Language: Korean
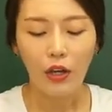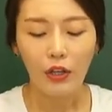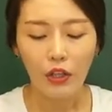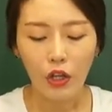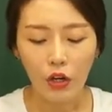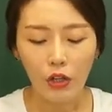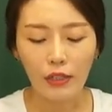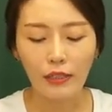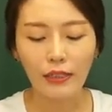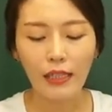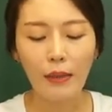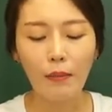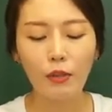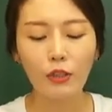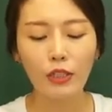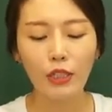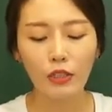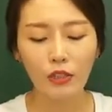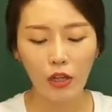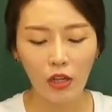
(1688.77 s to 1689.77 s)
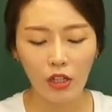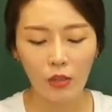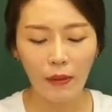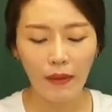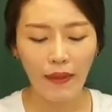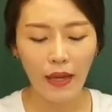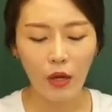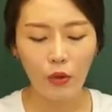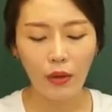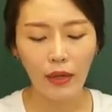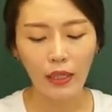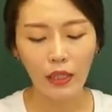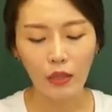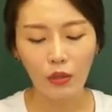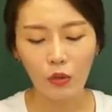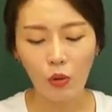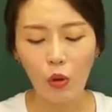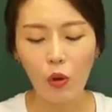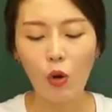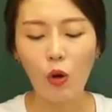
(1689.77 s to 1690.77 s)
열세 번째 처음에 나와
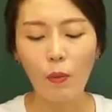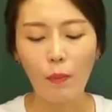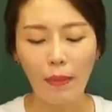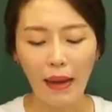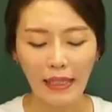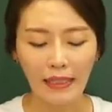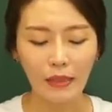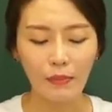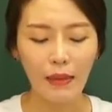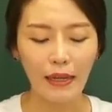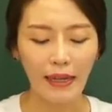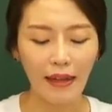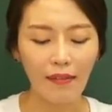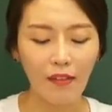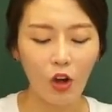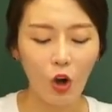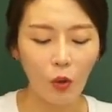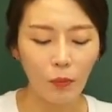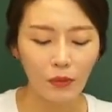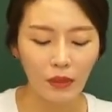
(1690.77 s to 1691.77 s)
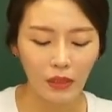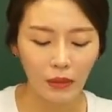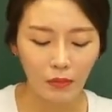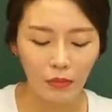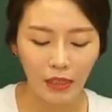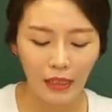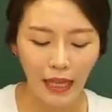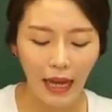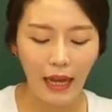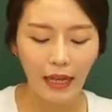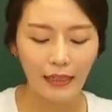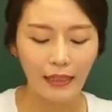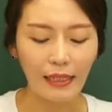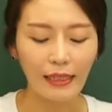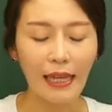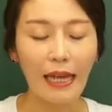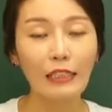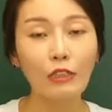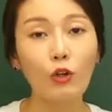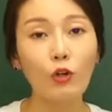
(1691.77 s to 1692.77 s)
있고 마지막엔 없습니다. 자
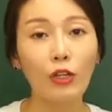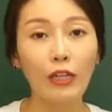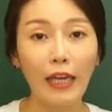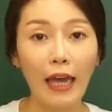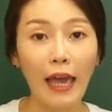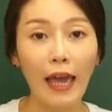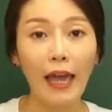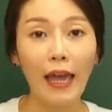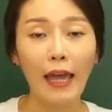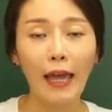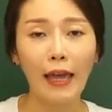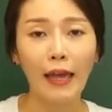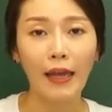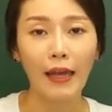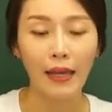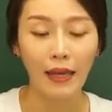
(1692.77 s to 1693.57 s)
다섯 개.